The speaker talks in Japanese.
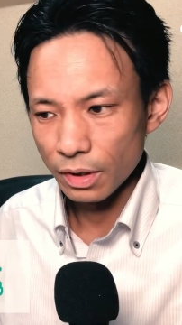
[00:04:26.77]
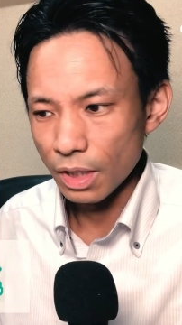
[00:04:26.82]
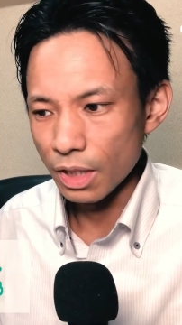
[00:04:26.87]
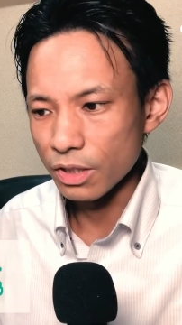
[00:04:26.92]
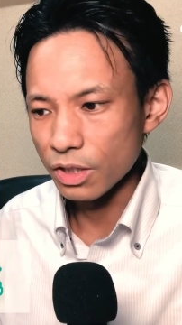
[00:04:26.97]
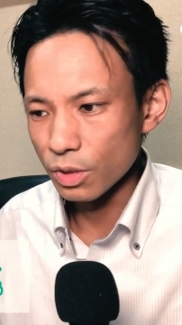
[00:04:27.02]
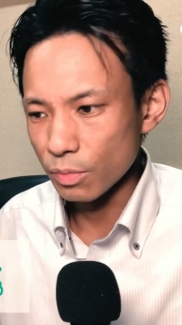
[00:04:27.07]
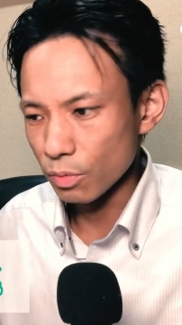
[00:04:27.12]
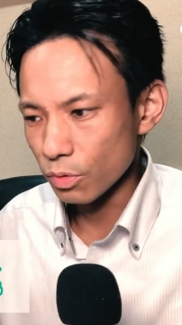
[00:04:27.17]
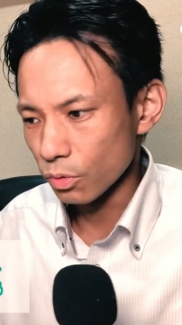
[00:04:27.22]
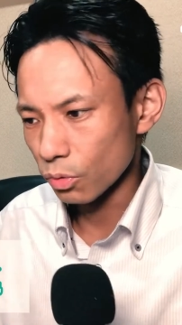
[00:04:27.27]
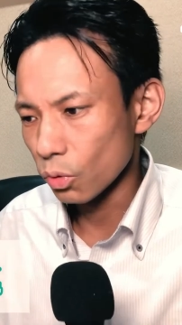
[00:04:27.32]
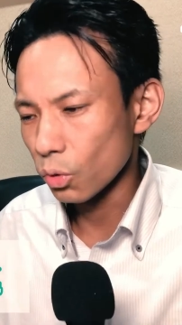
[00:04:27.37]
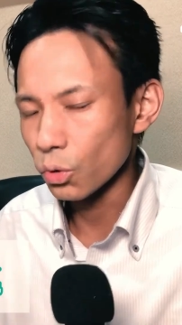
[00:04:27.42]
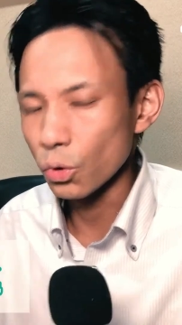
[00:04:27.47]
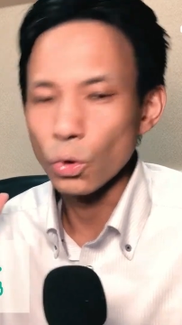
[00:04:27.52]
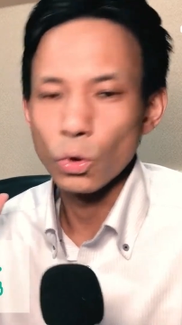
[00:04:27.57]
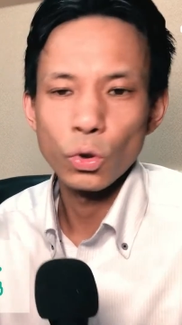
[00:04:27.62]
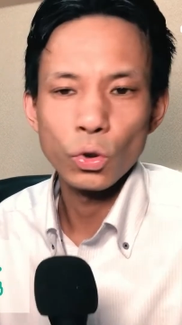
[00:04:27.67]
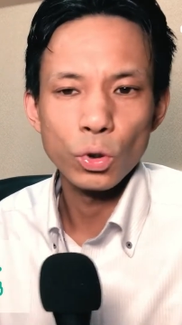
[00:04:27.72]
自分
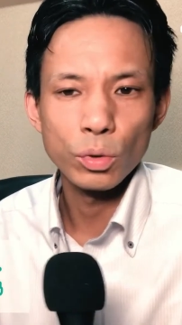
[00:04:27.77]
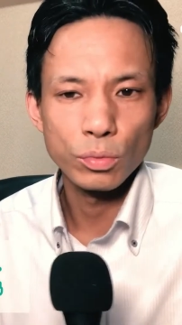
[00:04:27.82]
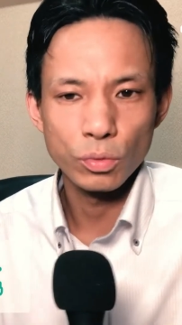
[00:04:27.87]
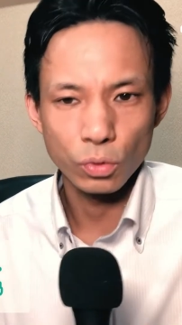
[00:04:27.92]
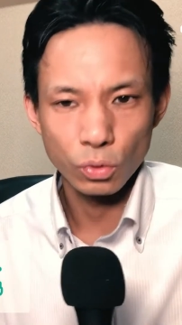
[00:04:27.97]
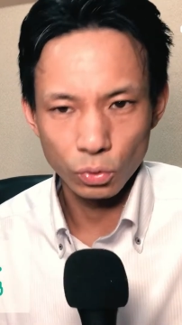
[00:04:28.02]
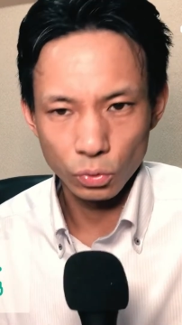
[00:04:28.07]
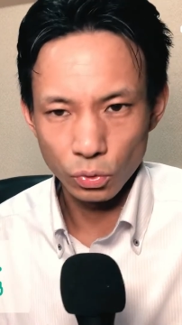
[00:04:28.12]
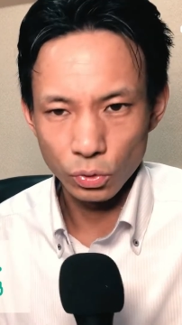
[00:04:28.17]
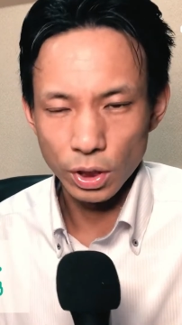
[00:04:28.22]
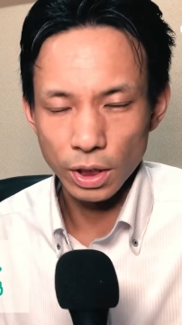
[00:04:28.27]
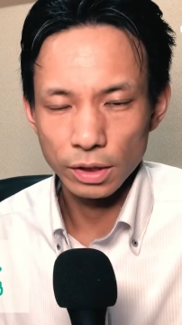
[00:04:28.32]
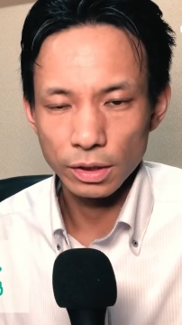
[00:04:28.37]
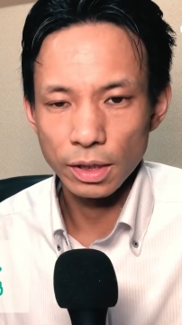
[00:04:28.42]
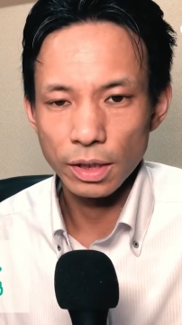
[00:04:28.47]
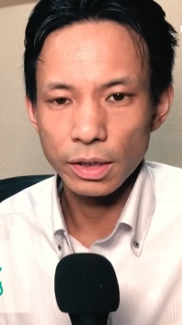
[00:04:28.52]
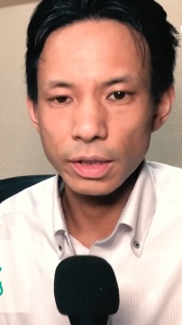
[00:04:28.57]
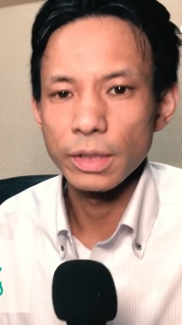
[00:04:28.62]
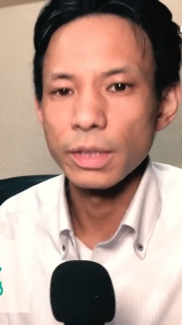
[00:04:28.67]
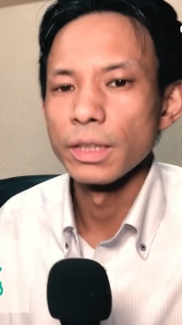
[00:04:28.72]
の喜ぶことだっ
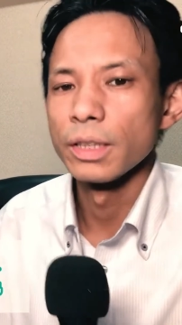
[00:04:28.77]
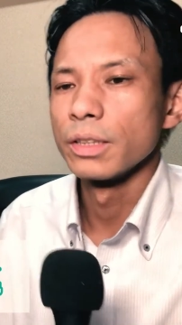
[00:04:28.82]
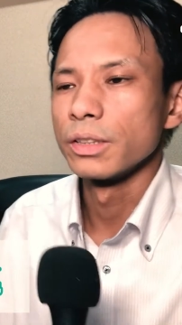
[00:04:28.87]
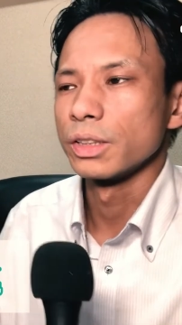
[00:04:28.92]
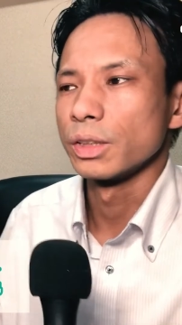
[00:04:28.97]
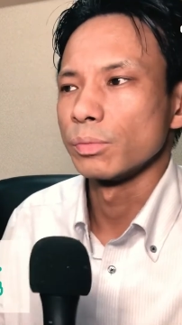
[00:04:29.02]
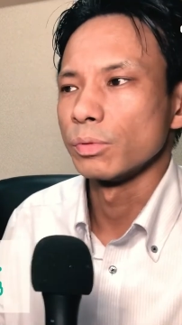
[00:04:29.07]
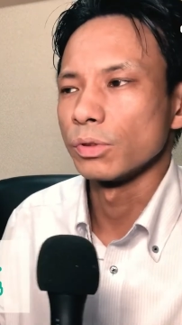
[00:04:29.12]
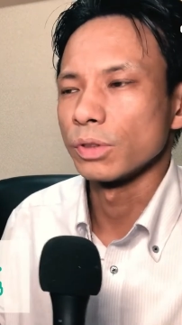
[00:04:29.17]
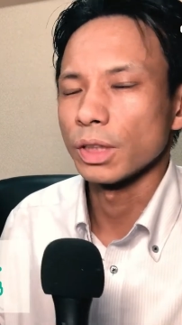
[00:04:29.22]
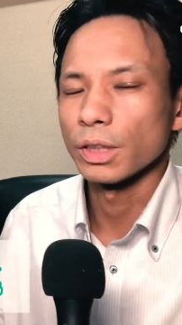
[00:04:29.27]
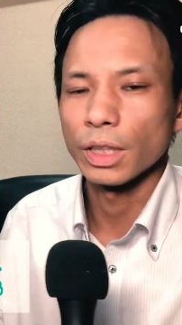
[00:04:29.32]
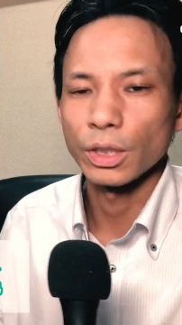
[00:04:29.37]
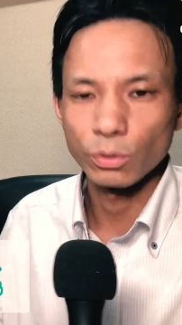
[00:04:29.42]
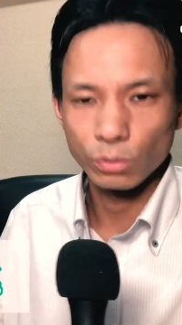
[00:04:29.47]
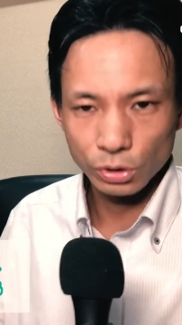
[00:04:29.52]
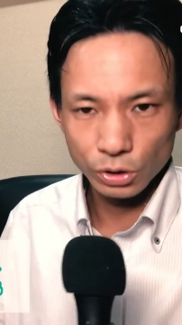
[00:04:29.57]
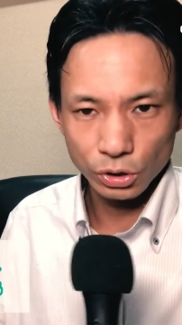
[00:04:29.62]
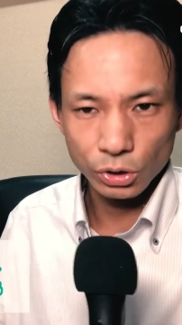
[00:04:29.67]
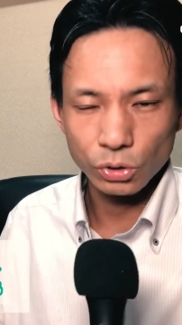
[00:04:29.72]
たり自分が
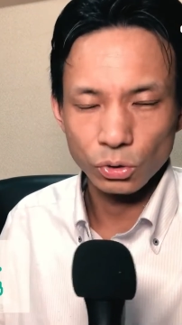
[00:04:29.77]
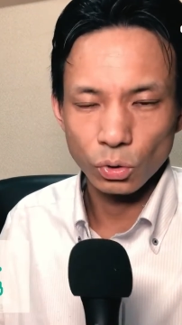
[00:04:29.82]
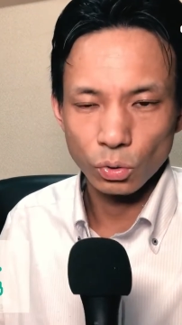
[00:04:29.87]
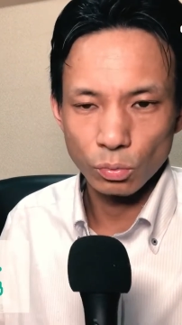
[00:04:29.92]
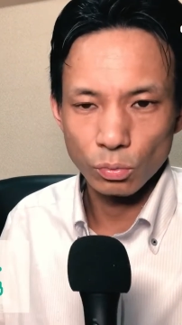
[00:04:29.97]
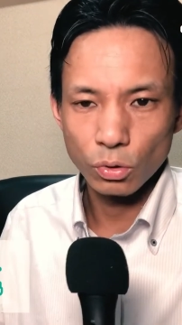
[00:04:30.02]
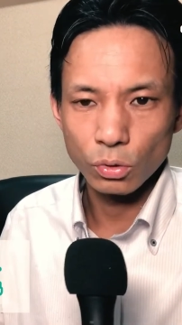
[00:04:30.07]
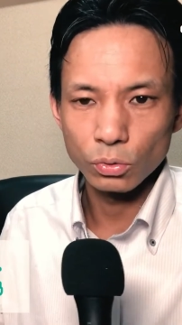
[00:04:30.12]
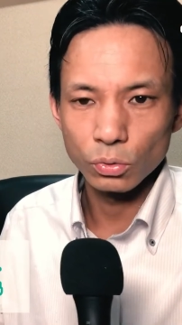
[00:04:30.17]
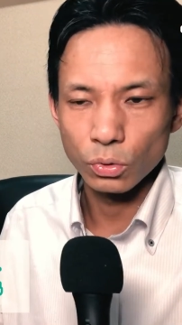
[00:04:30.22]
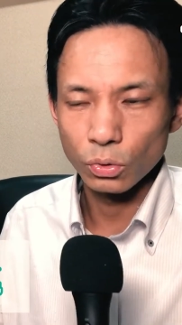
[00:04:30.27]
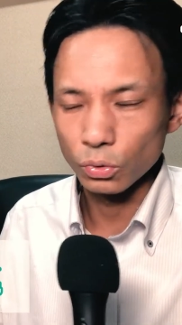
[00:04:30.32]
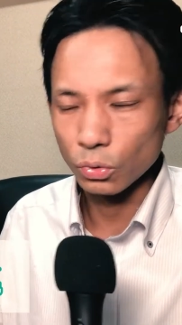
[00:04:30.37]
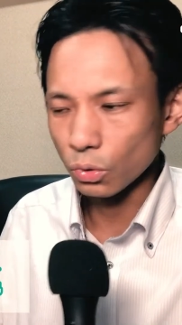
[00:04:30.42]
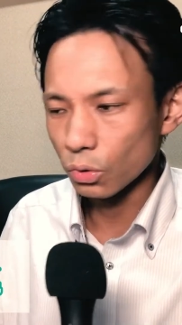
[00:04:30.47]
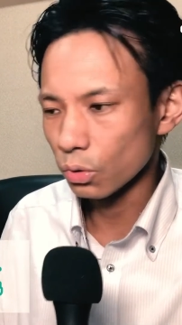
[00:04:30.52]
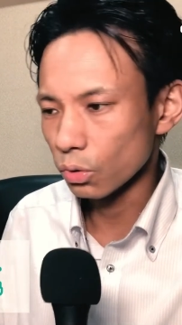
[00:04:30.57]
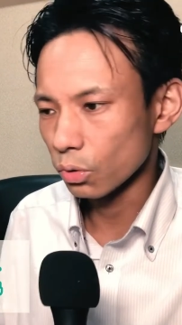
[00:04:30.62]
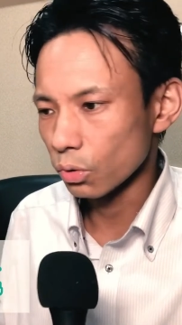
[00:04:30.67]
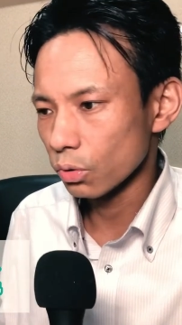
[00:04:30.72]
楽しいと思うこ
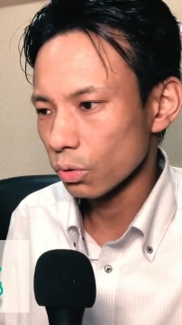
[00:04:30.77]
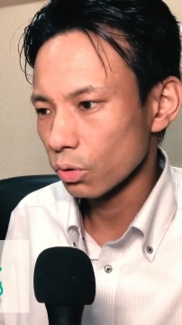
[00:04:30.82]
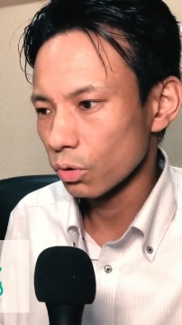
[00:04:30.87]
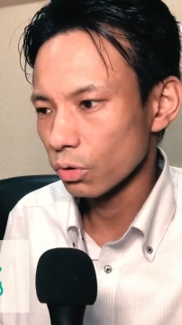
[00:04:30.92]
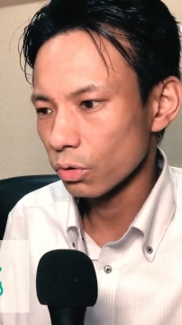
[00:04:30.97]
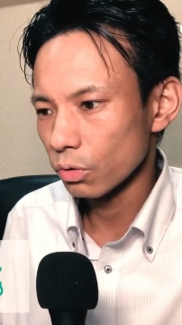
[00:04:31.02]
とを